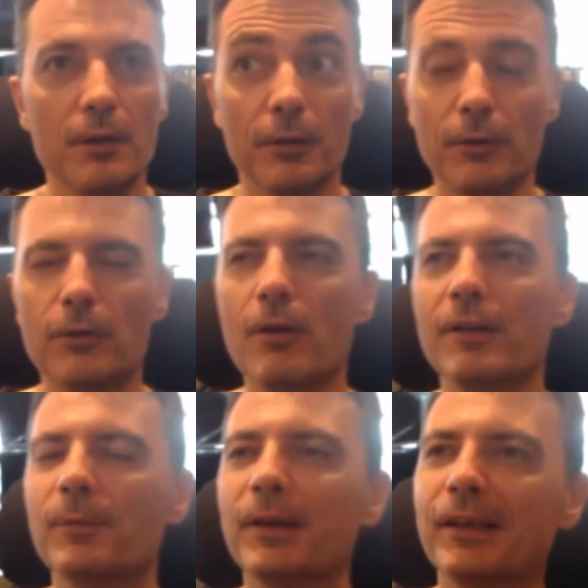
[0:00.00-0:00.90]
Il y a encore un
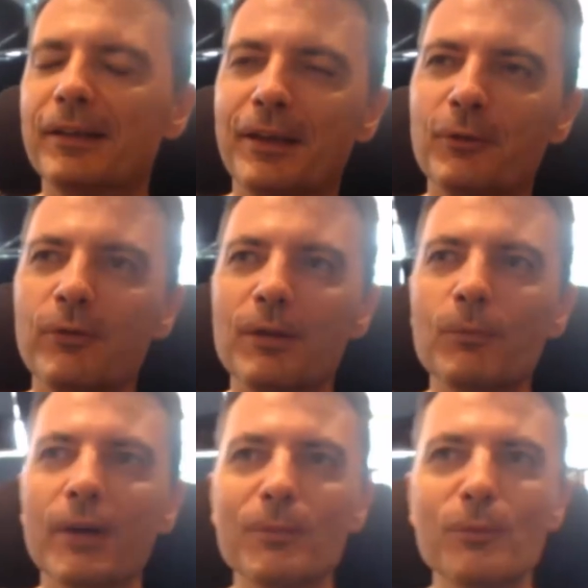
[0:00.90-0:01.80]
ce matin qui a trouvé le
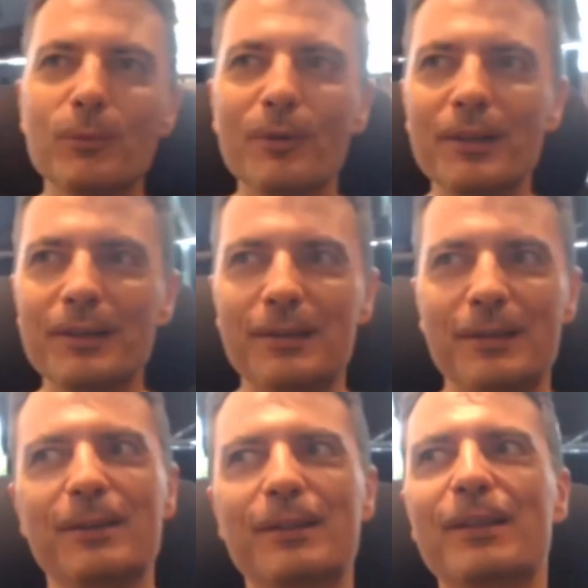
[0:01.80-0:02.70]
moyen de me demander si
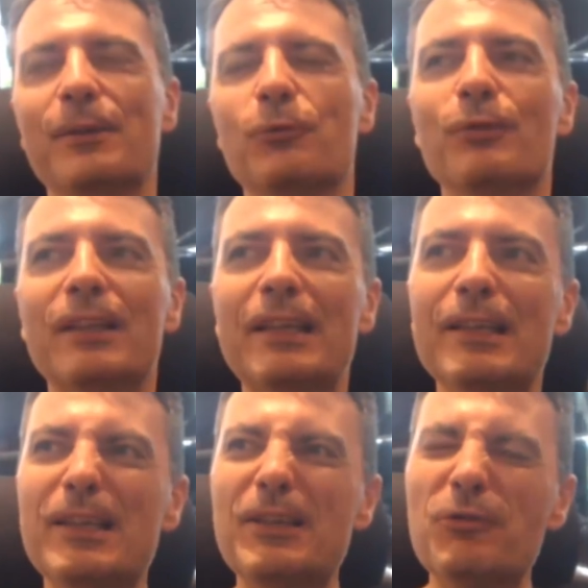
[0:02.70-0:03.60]
c'était du
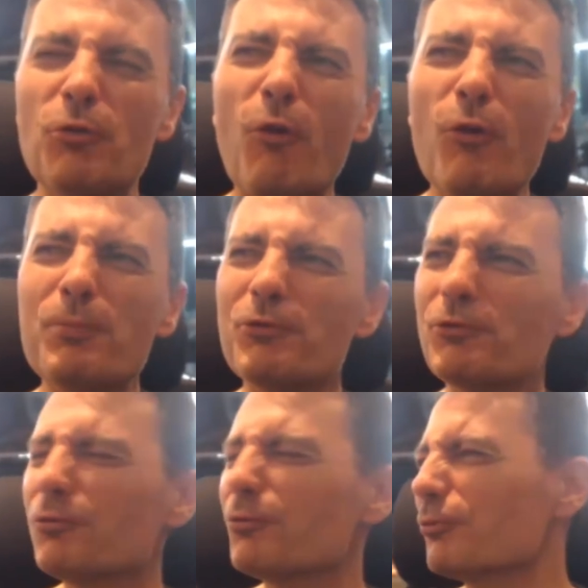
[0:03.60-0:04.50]
trading sur
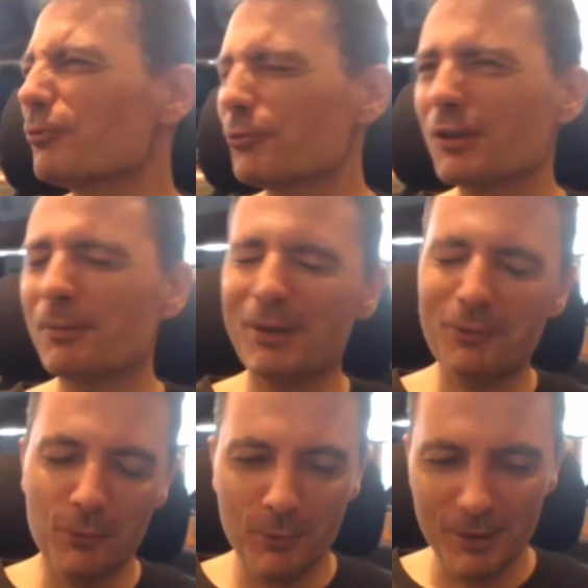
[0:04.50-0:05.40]
options, sur je ne sais pas
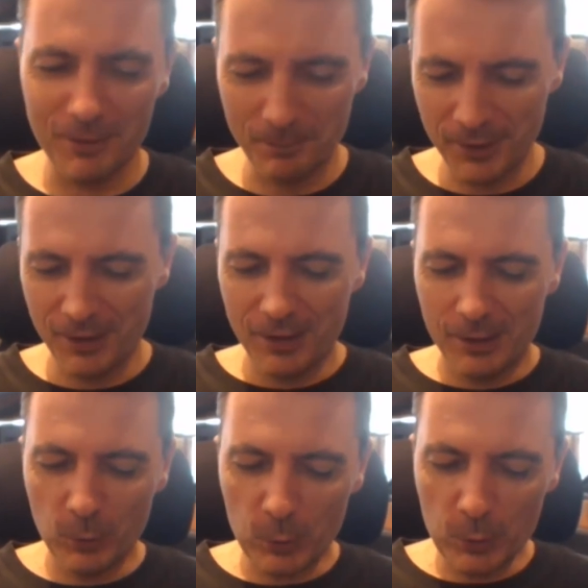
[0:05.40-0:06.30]
trop quoi.
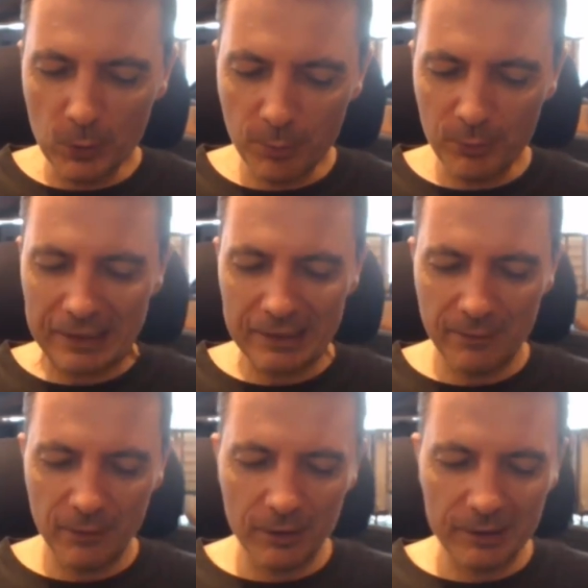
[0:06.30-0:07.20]
Donc non, pour créer de
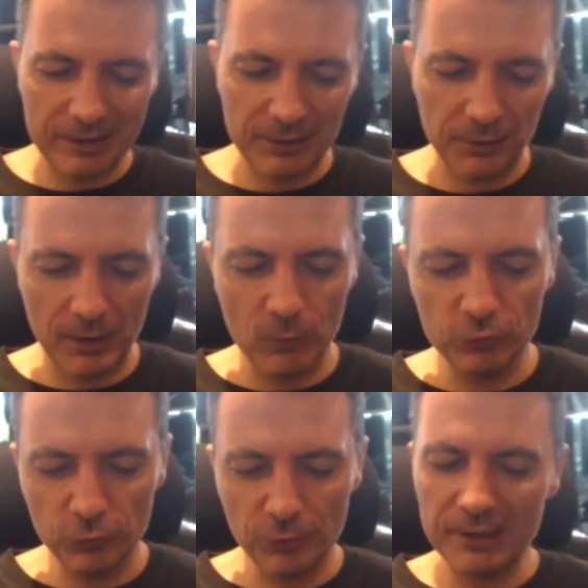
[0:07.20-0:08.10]
la valeur internationale, on
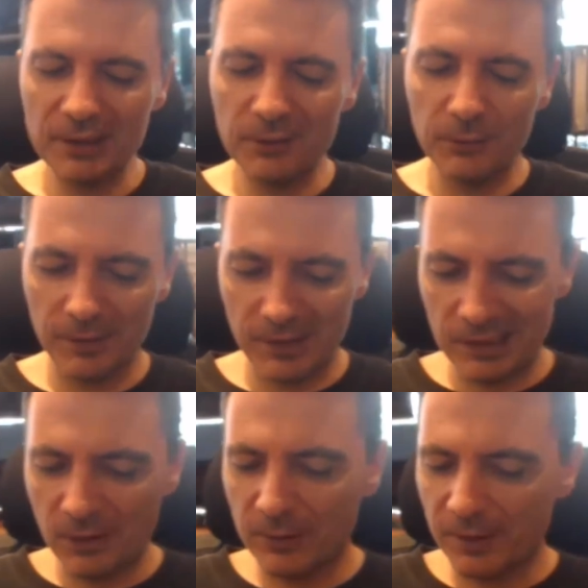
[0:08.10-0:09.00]
joue sur les différentiels
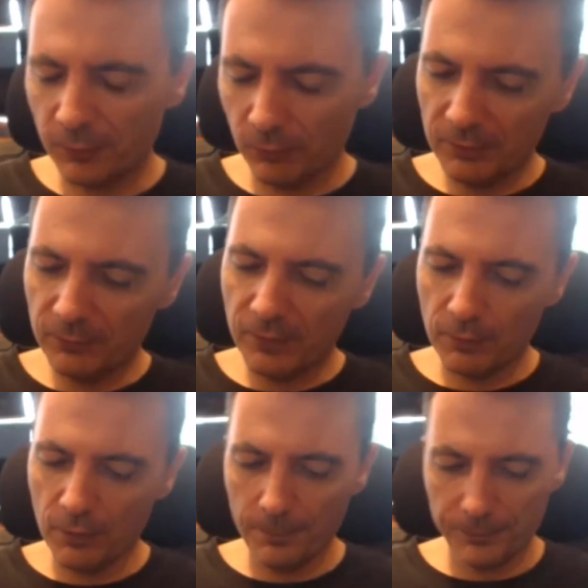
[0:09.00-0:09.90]
d'inflation et de
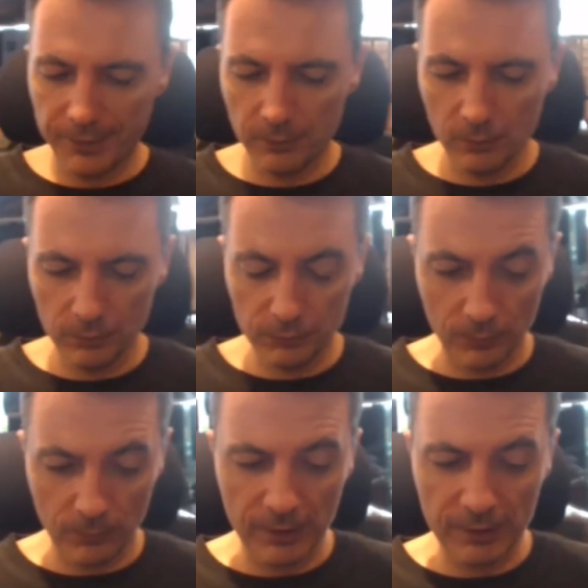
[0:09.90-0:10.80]
valeur. Et donc,
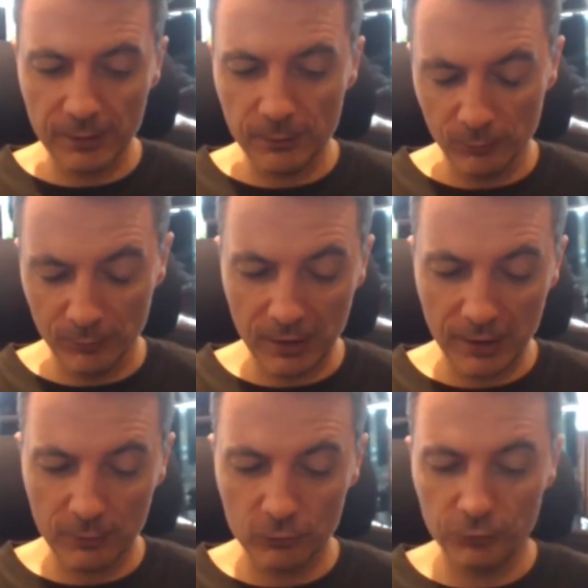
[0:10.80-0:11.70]
on va essayer de vous
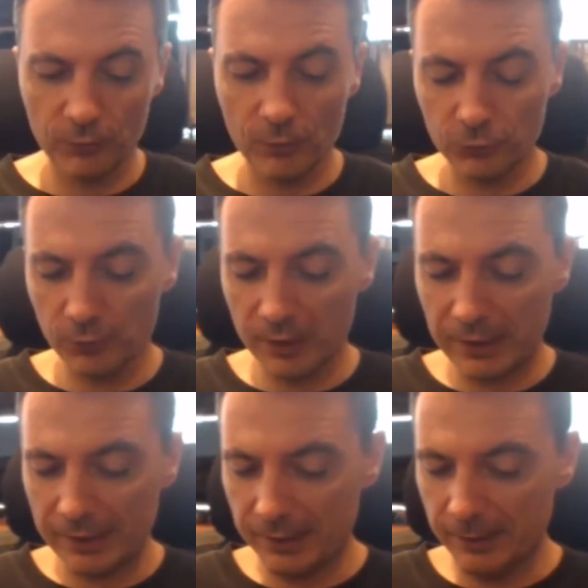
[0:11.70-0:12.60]
montrer aujourd'hui
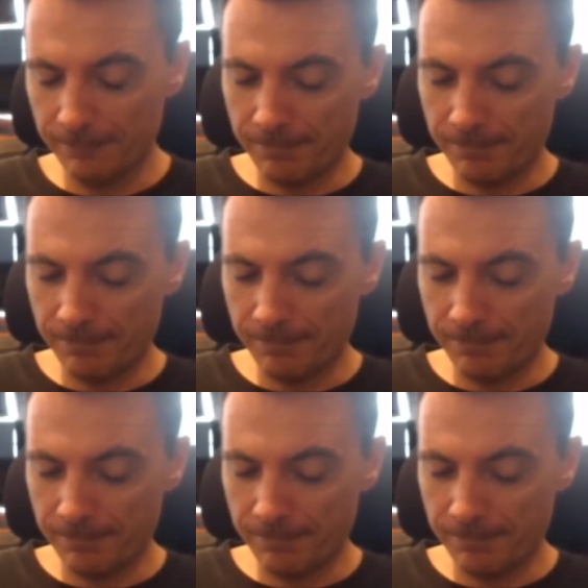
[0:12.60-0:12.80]
avec Eddie